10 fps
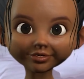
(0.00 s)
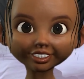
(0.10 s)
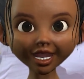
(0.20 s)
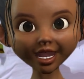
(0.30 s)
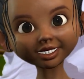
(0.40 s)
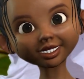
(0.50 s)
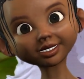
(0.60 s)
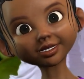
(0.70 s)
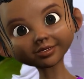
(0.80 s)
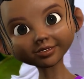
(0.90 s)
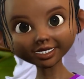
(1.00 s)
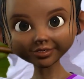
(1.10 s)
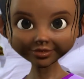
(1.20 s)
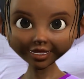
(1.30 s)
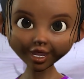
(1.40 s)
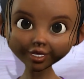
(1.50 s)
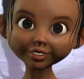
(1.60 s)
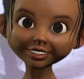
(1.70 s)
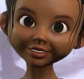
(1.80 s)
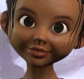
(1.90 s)
Chacune a un
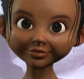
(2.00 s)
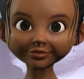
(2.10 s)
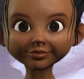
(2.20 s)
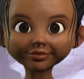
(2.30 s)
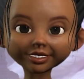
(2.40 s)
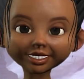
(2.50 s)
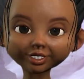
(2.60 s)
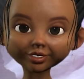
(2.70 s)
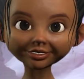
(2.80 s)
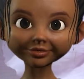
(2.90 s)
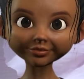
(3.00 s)
rôle à jouer.